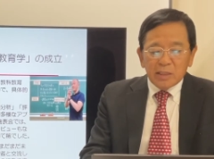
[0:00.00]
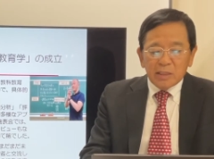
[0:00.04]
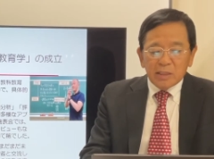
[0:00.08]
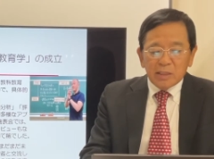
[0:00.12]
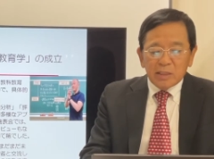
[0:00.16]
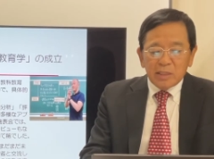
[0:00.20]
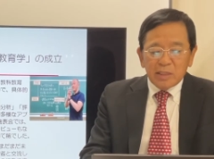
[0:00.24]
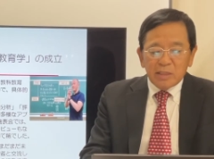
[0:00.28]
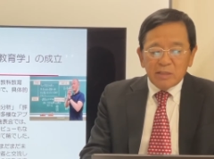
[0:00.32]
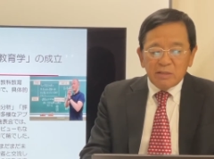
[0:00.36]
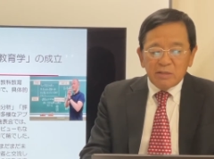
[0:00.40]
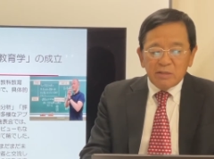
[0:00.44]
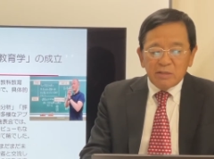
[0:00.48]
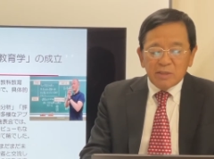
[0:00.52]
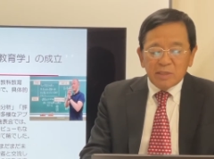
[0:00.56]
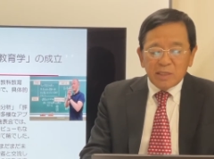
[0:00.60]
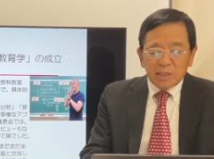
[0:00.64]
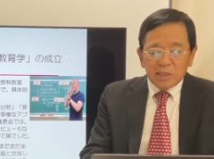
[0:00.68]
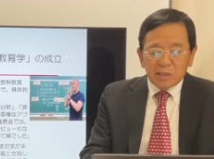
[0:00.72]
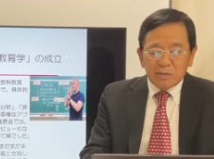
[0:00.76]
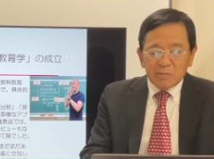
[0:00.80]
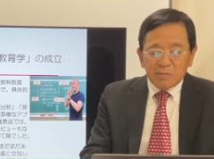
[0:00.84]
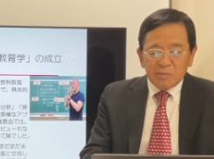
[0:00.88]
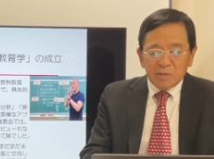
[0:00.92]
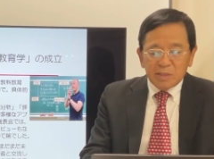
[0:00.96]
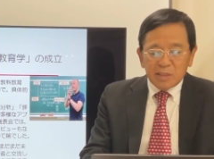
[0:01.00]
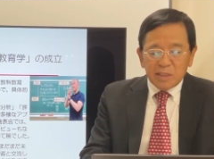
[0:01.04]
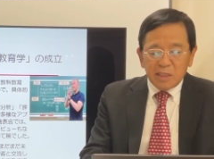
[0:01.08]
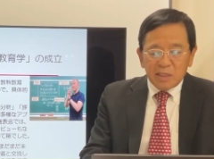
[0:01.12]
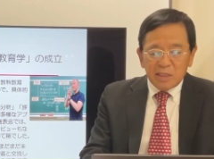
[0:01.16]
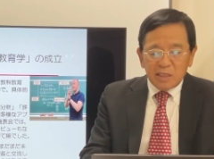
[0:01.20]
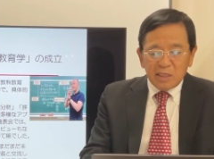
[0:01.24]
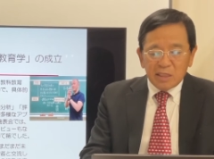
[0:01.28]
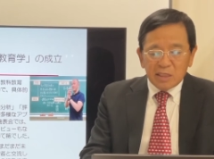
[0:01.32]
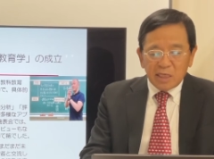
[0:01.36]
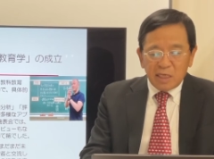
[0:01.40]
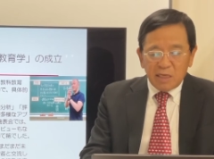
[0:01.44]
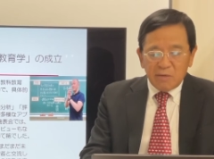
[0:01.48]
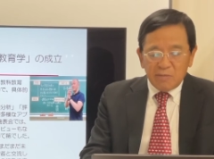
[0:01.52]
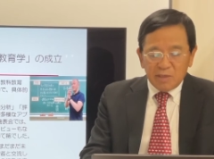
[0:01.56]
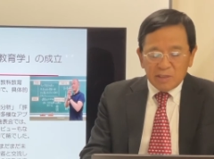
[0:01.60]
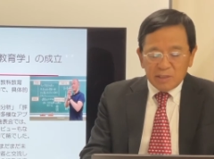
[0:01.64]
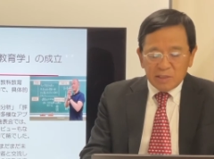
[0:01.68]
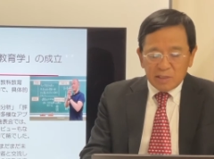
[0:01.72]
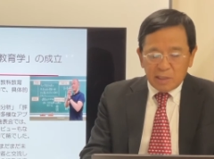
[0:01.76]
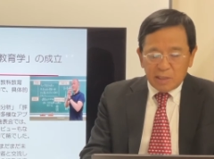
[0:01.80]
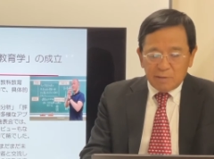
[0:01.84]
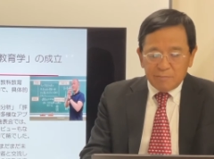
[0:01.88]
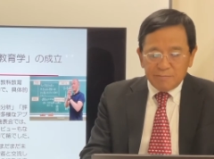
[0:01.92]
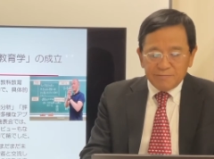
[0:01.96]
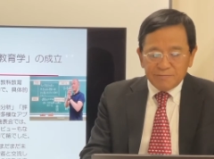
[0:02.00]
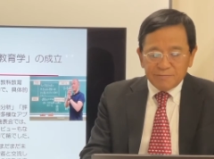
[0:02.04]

設立さ設定されました